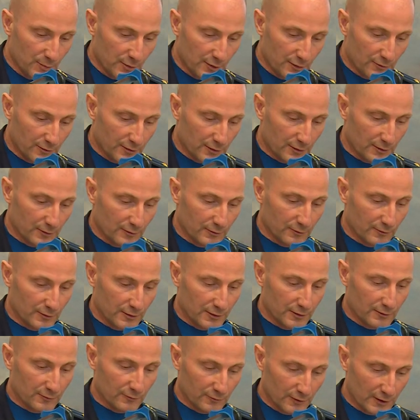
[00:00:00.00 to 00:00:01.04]
На праздник
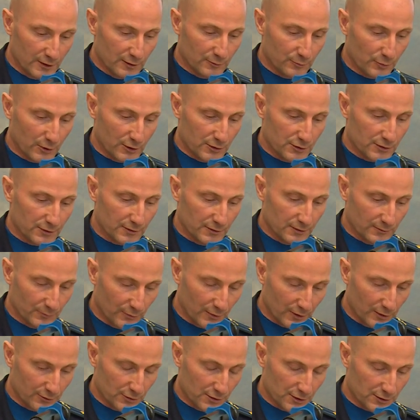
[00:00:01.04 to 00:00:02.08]
приехали
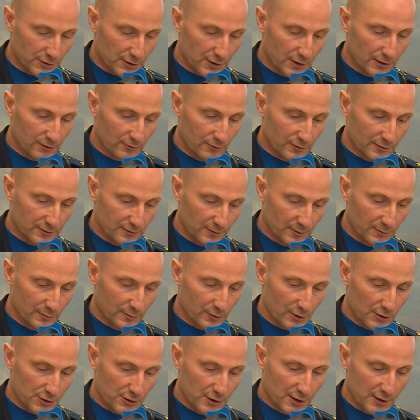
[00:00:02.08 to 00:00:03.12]
знаменитые летчики, в
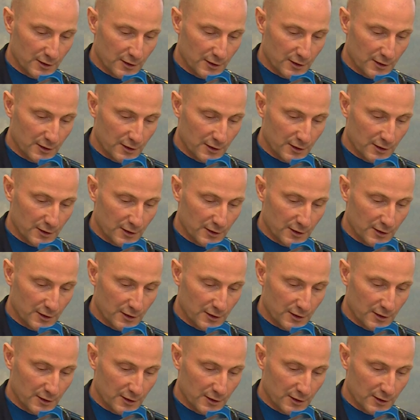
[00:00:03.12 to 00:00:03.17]
прошлом